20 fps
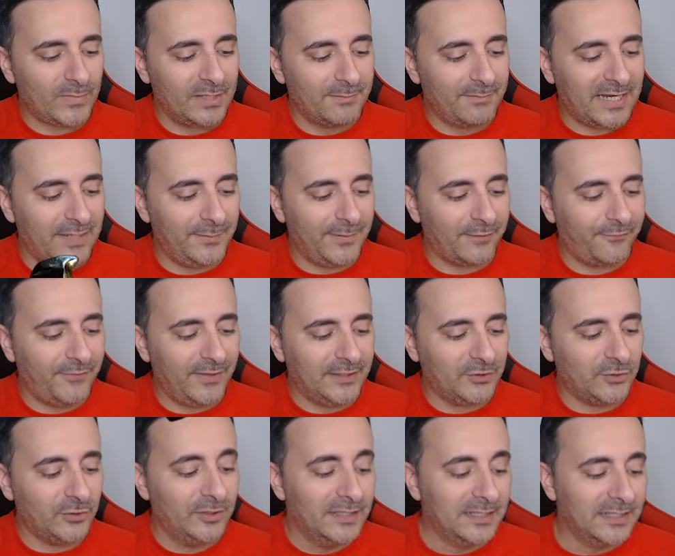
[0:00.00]
Vale,
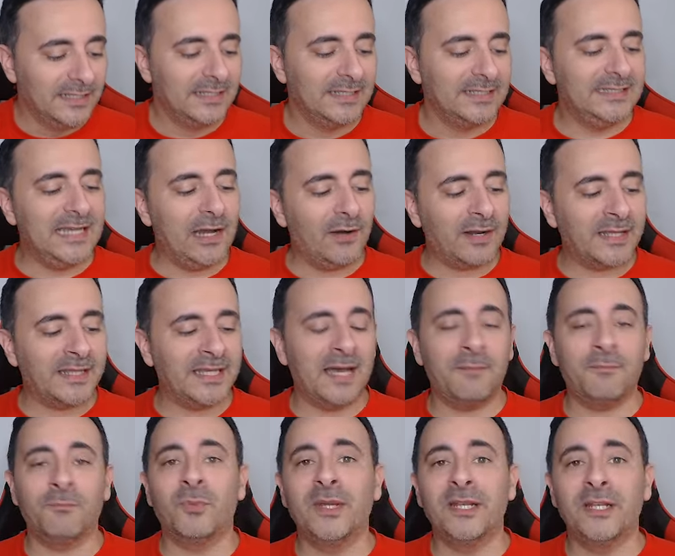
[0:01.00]
perfecto. Y ahora
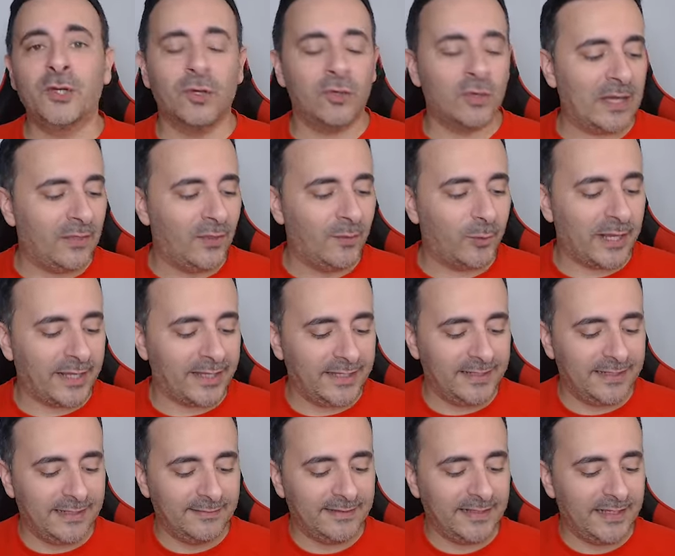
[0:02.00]
ya voy a ir colocando por aquí,
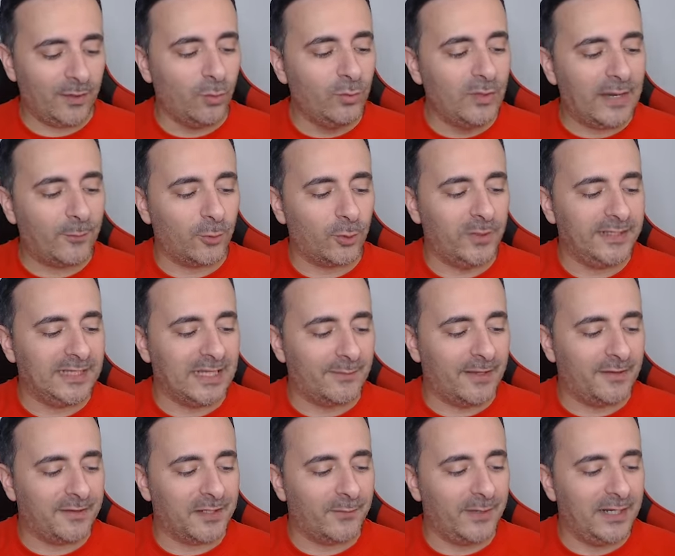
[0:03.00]
gente, una brujita
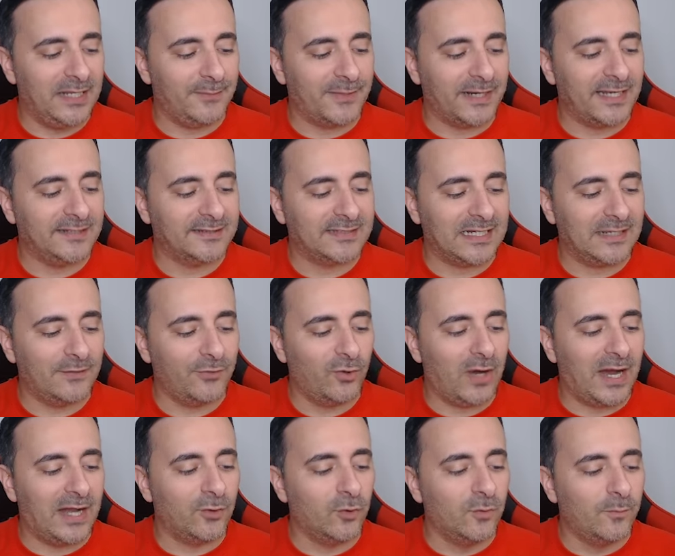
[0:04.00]
madre, ¿vale? Para ir sacando
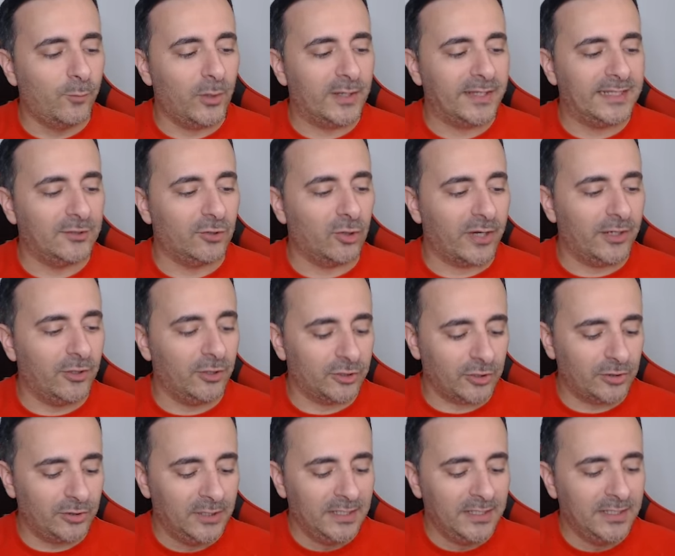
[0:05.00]
algún puerquito que
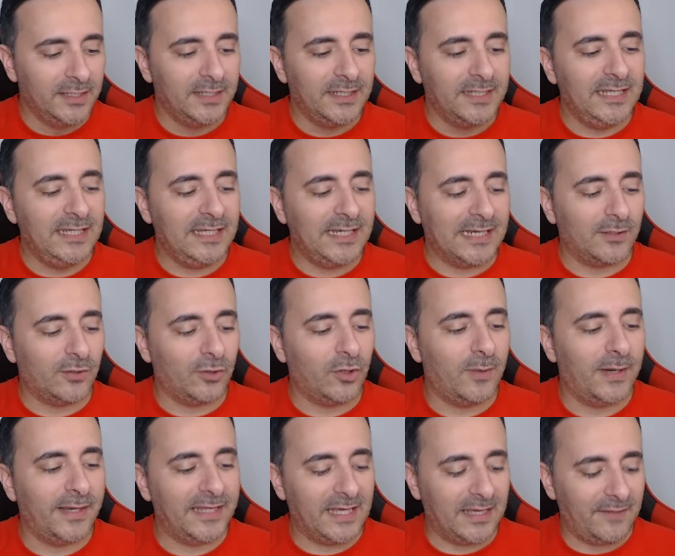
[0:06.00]
otro y que no nos
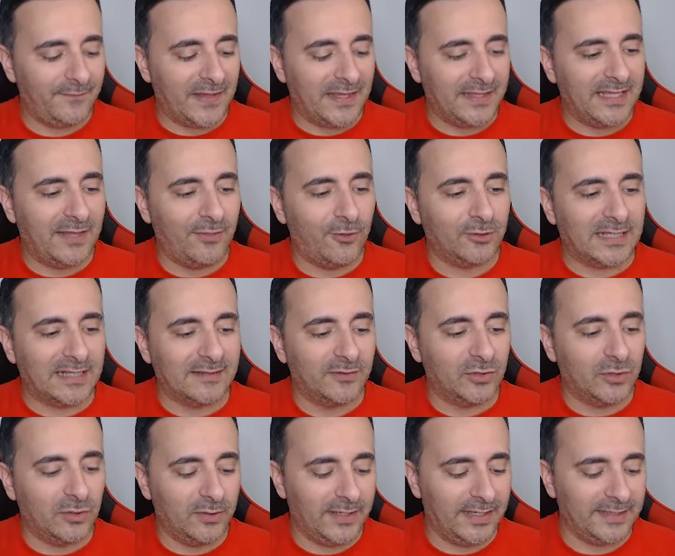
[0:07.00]
vaya dañando
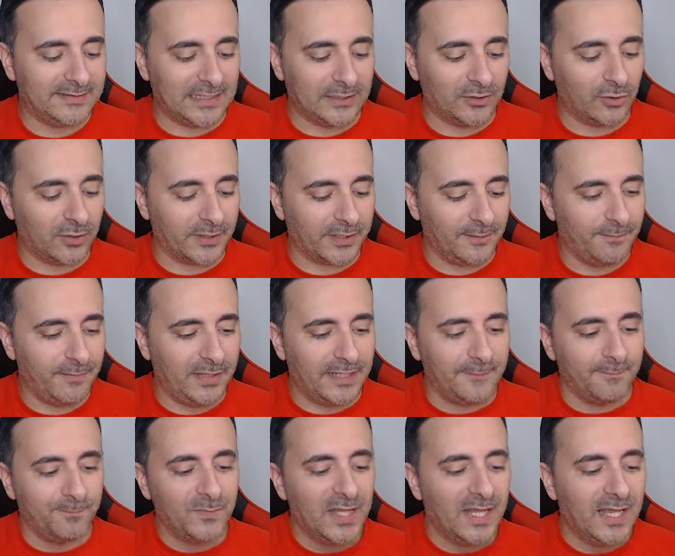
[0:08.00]
tanto esa torre. Vale,
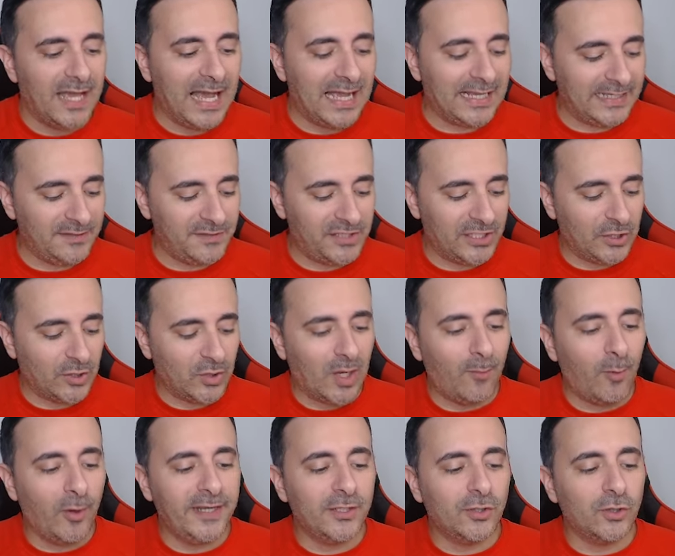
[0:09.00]
aquí, chicos, nos
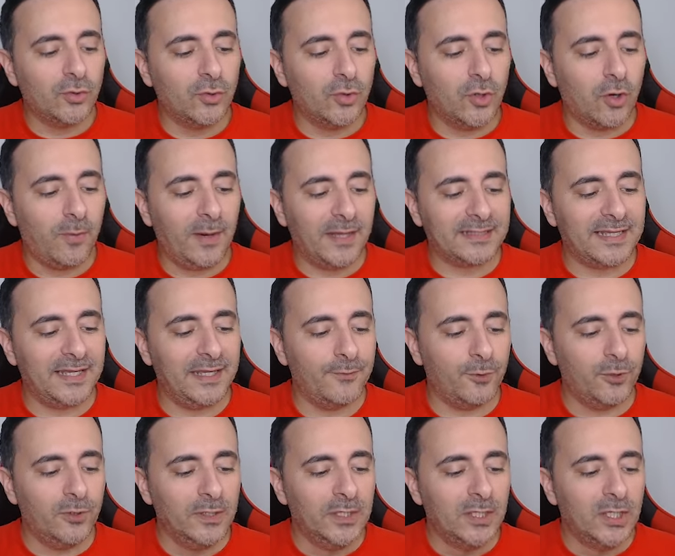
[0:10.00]
vamos a ir con unos Bat
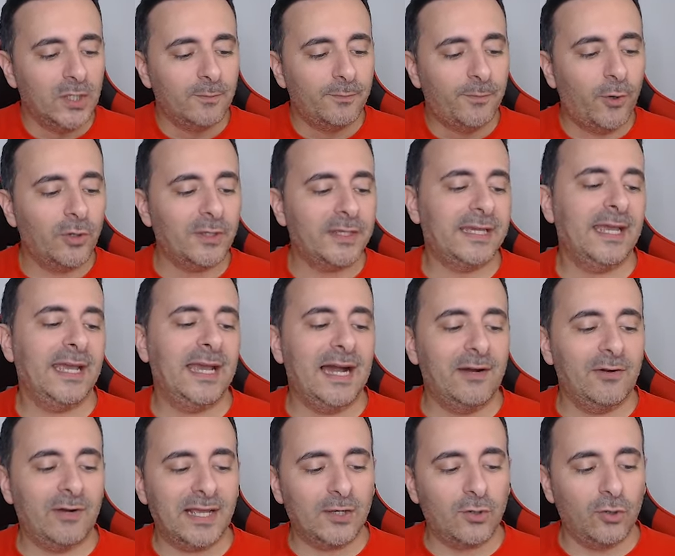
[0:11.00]
Evo porque
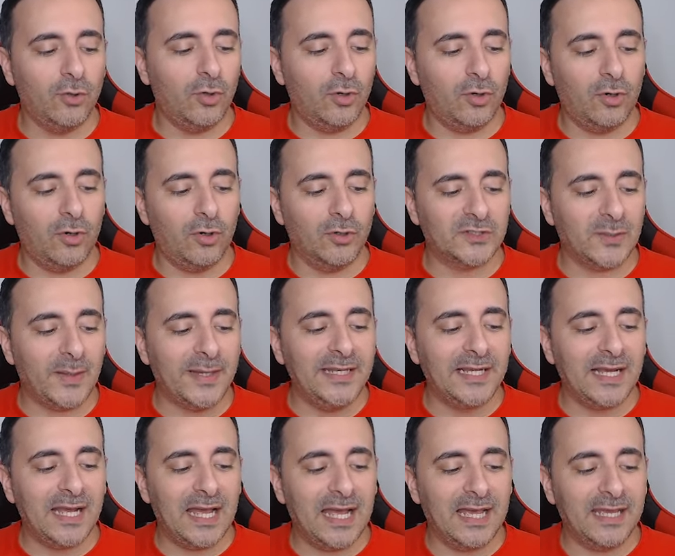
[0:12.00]
ahora con los... se va
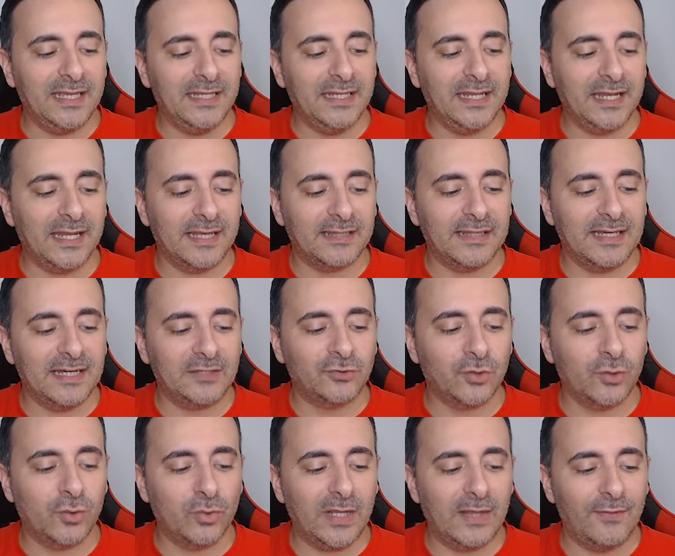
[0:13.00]
a ir en este caso
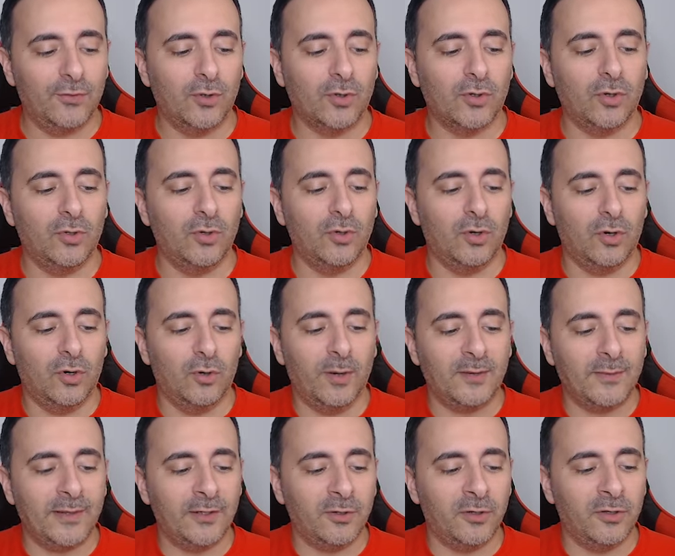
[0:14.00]
curando con los
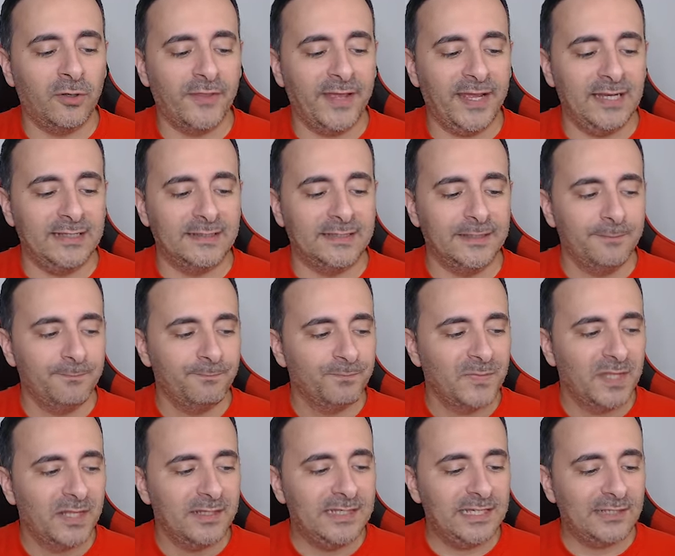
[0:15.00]
bárbaros de élite
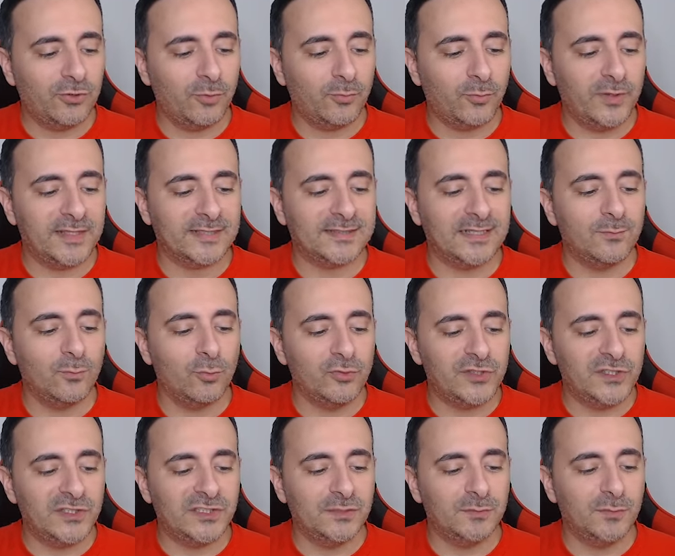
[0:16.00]
y esto puede ser
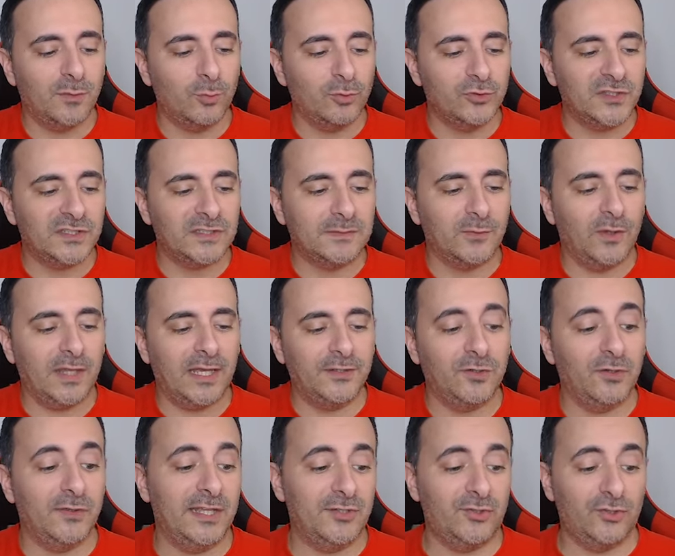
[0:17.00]
muchísimo, muchísimo
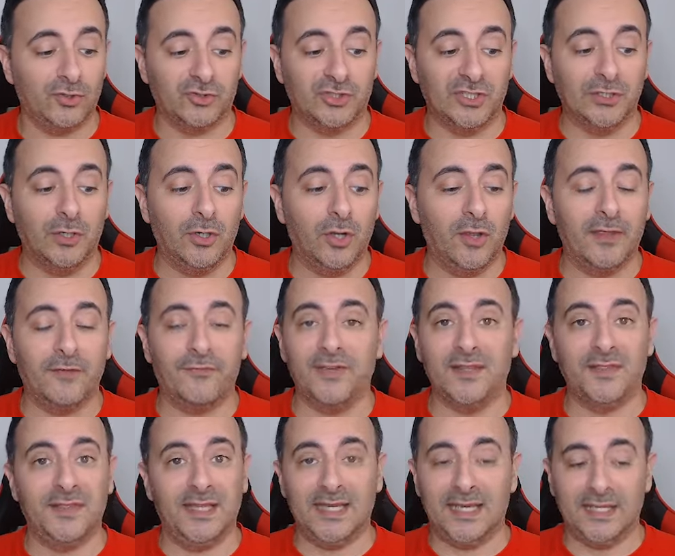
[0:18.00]
daño. De hecho, si no lo
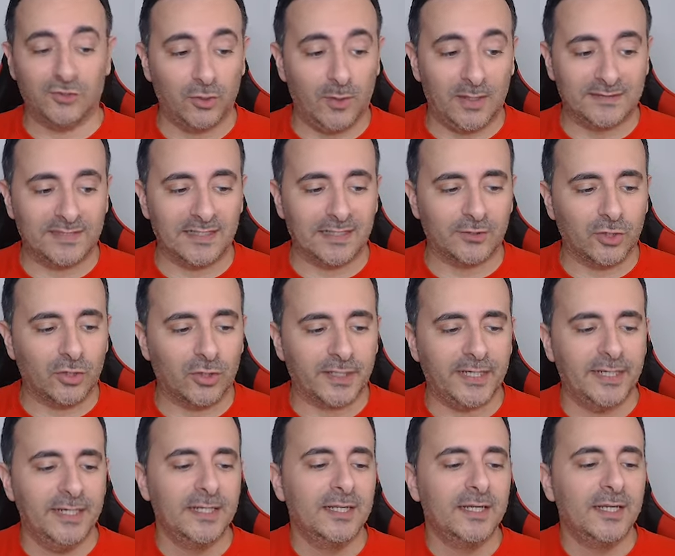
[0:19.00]
defiende, eso va a ser torre.